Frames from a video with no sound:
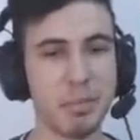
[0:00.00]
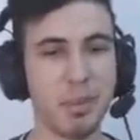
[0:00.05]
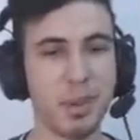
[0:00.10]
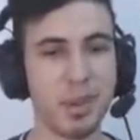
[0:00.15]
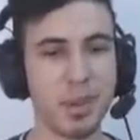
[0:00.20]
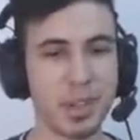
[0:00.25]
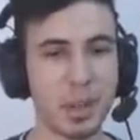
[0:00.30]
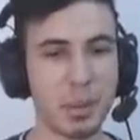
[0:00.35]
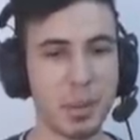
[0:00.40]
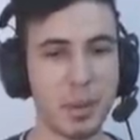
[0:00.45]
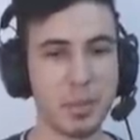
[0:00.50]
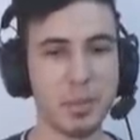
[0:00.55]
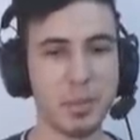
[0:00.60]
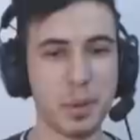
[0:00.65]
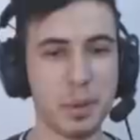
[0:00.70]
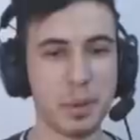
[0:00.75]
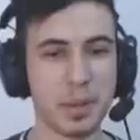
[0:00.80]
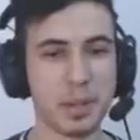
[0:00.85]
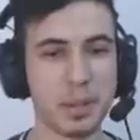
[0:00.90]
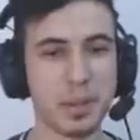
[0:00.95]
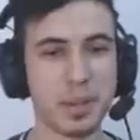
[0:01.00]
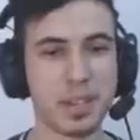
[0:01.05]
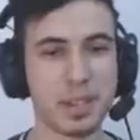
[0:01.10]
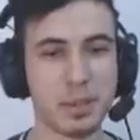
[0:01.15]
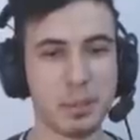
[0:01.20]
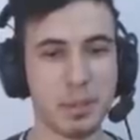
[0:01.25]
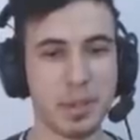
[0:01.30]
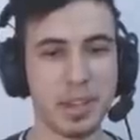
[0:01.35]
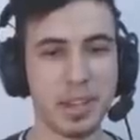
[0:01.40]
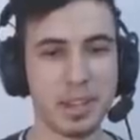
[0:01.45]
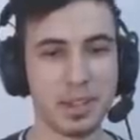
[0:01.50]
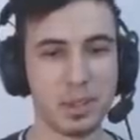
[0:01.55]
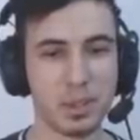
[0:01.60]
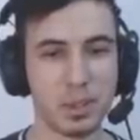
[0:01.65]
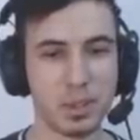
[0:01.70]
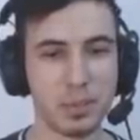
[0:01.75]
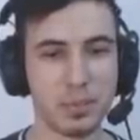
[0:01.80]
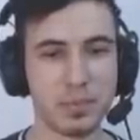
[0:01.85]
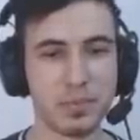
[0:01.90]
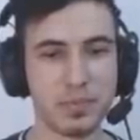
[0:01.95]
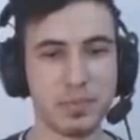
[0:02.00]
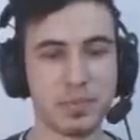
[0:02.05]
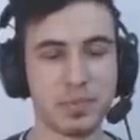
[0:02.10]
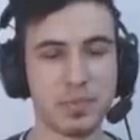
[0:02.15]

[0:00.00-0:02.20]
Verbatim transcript: Sen biliyorsun da ben bilmiyorum. Hadi bakalım merak ediyorum.